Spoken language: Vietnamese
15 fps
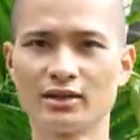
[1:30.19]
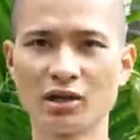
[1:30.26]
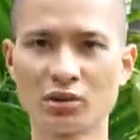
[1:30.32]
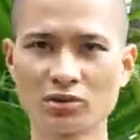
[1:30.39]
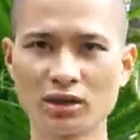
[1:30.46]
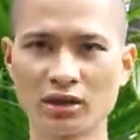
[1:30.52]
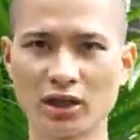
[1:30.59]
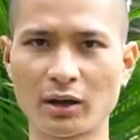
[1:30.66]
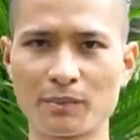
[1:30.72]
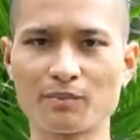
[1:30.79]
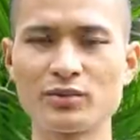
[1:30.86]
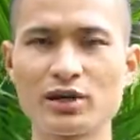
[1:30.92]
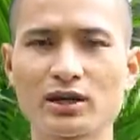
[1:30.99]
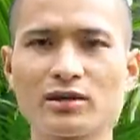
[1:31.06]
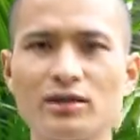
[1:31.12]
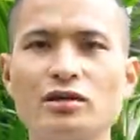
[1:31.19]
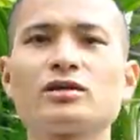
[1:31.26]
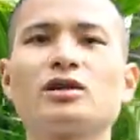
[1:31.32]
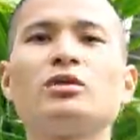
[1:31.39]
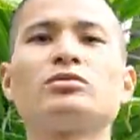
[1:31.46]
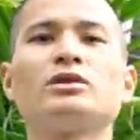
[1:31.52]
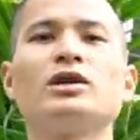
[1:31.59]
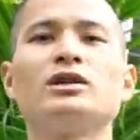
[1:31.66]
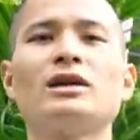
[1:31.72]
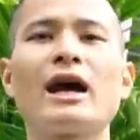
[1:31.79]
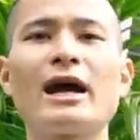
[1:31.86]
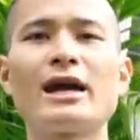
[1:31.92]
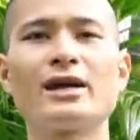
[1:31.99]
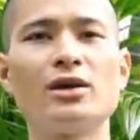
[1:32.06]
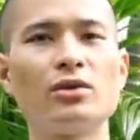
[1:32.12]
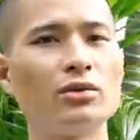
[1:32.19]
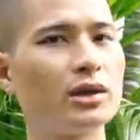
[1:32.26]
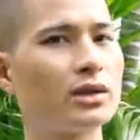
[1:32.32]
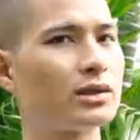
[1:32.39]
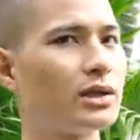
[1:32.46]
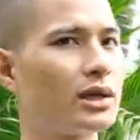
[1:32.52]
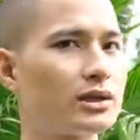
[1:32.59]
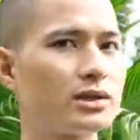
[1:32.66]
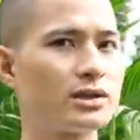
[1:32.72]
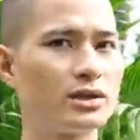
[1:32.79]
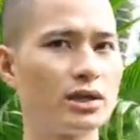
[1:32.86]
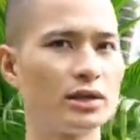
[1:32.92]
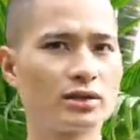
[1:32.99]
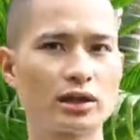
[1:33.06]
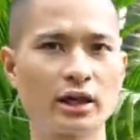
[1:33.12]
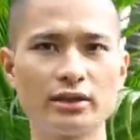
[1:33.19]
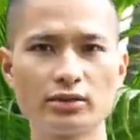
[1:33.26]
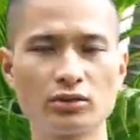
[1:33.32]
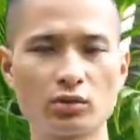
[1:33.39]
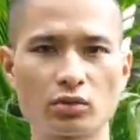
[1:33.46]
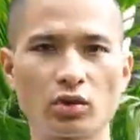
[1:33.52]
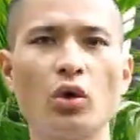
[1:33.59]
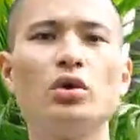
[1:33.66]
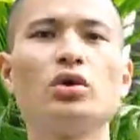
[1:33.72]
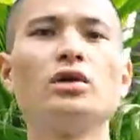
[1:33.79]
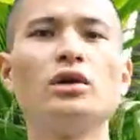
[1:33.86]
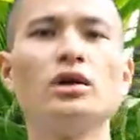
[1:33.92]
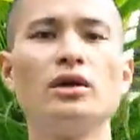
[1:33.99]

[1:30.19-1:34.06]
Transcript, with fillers: Để có thể cập nhật những thông tin hay hữu ích nhất trên kênh của tôi